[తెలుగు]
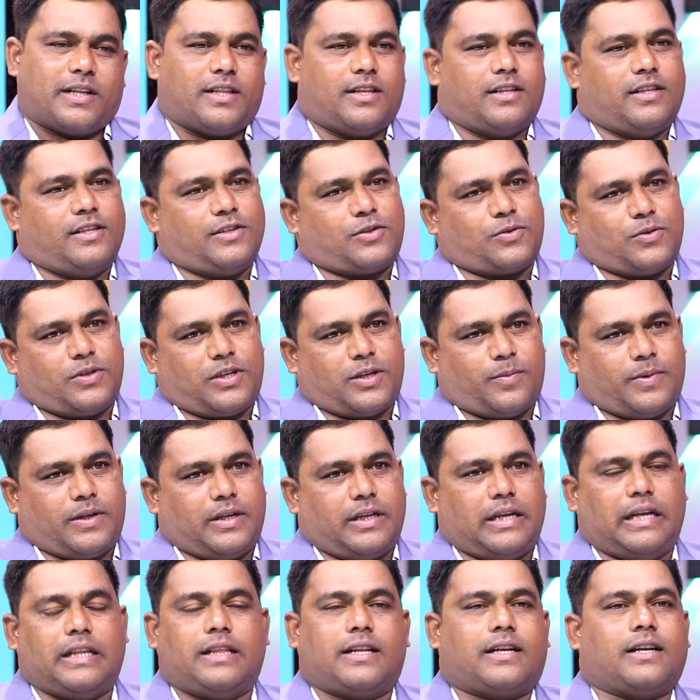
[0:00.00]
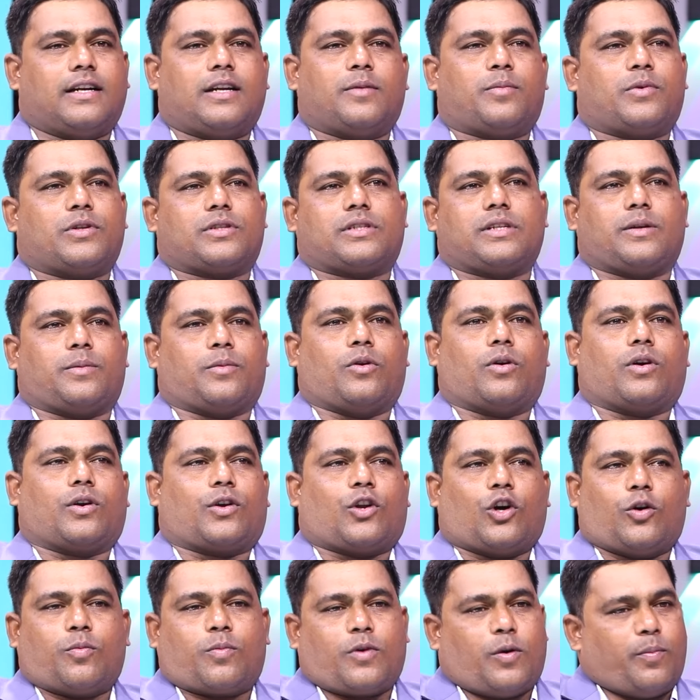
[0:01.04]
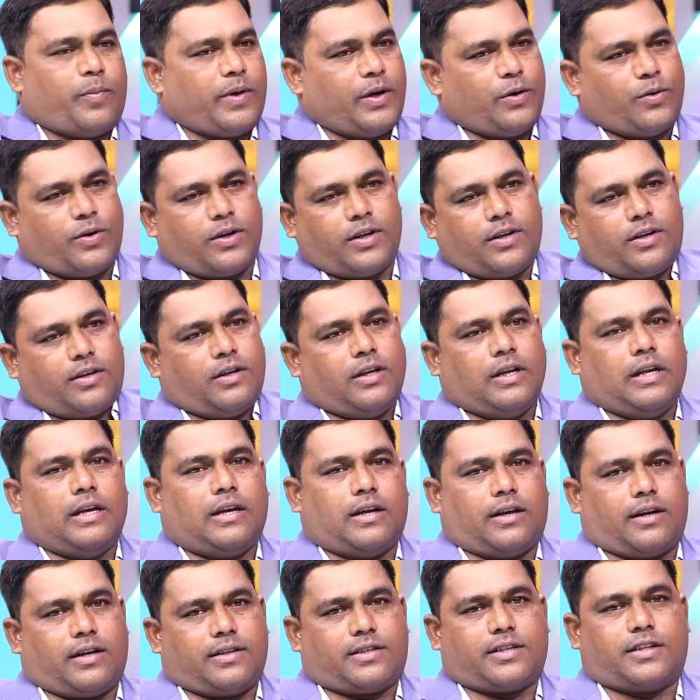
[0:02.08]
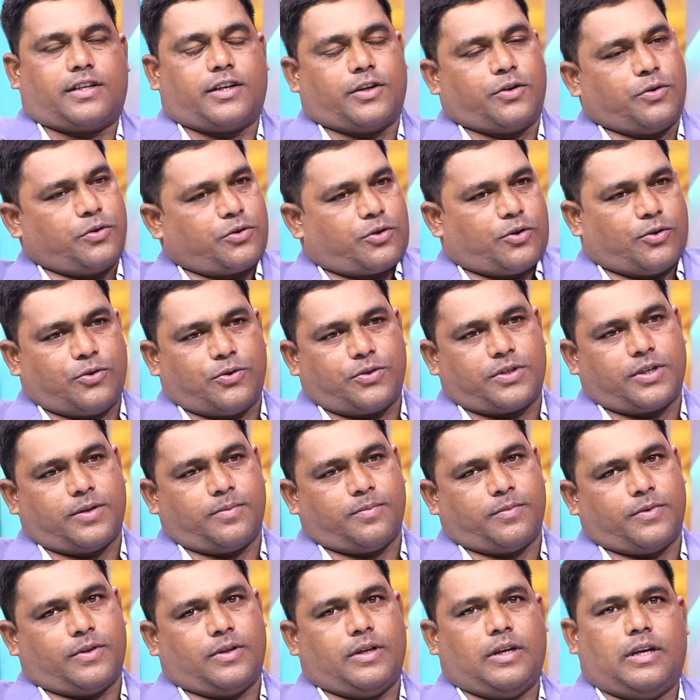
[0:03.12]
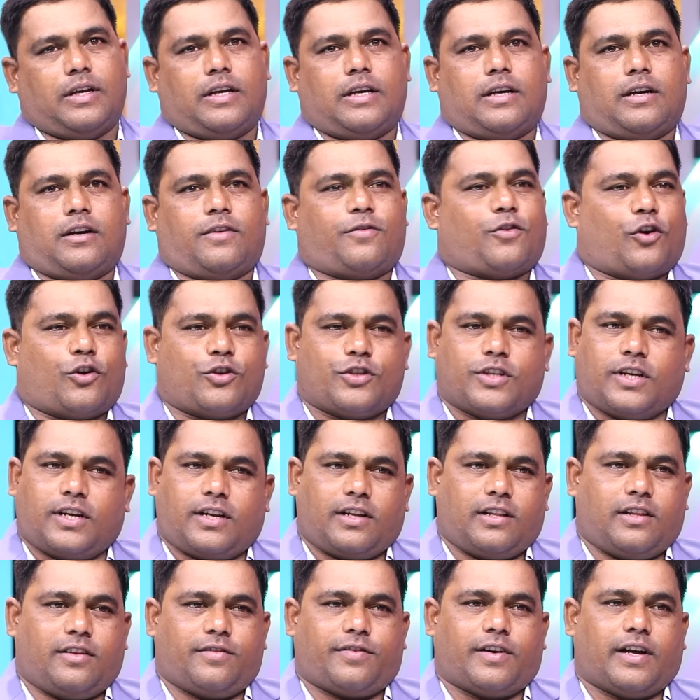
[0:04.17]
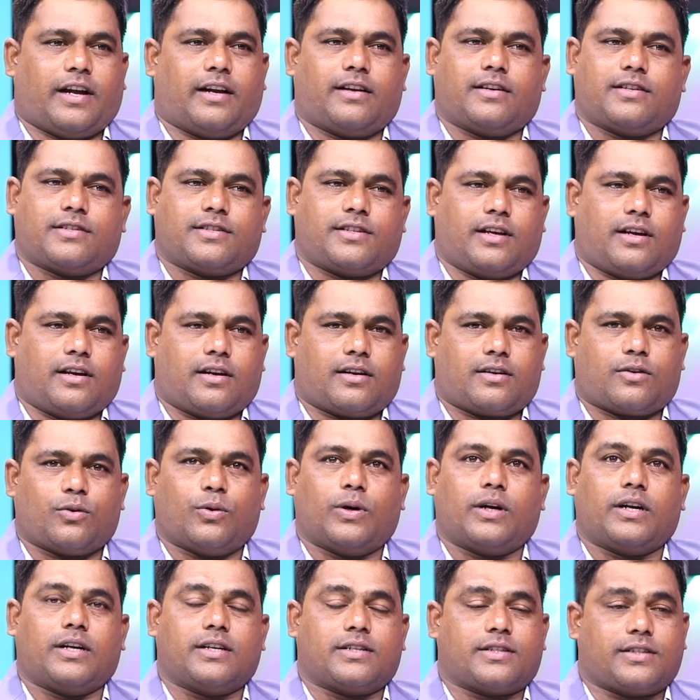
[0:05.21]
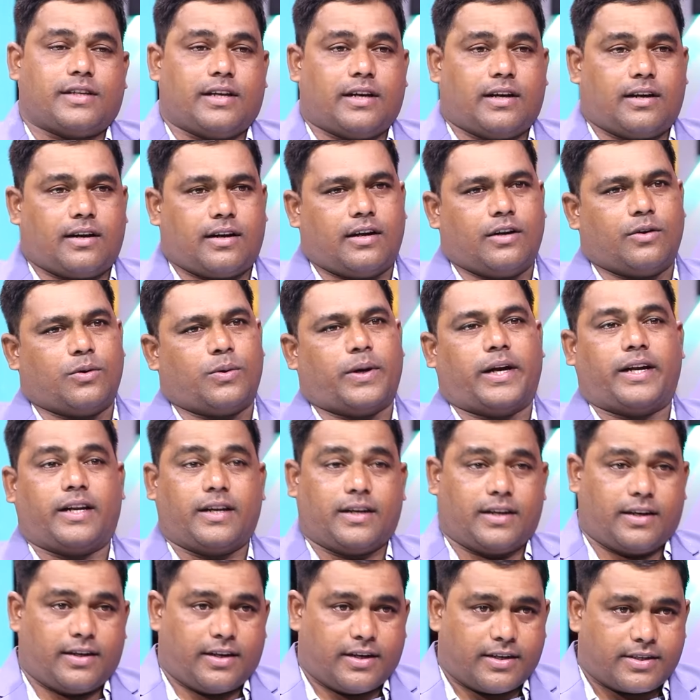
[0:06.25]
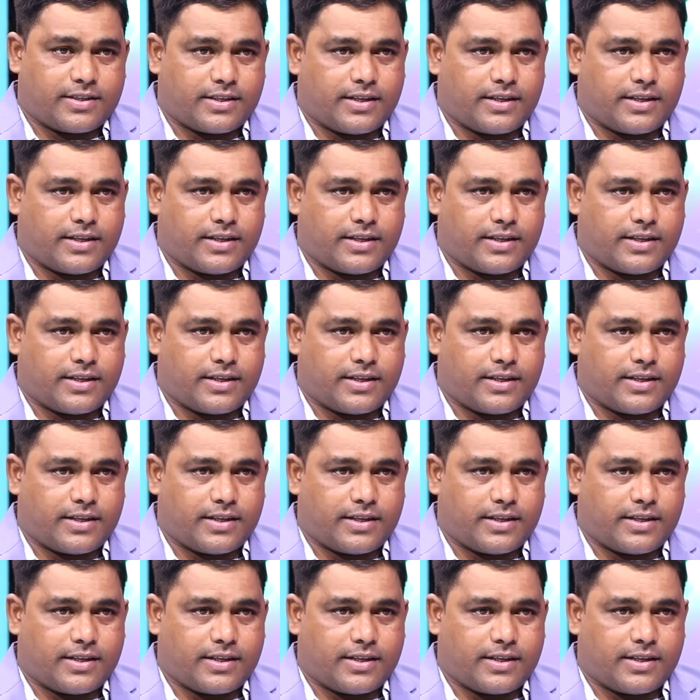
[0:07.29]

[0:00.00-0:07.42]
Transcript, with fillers: బాధ్యత తీసుకుంటామండి ఎందుకంటే ఇప్పుడు ఒక టాప్ కంపెనీ కూడా రీసెంట్ న్యూస్ లో చూసాం ఫ్రాడ్ జరిగింది ఫైవ్ హండ్రెడ్ సిఆర్ టూ హండ్రెడ్ సిఆర్ అండ్ ఎయిటీన్ హండ్రెడ్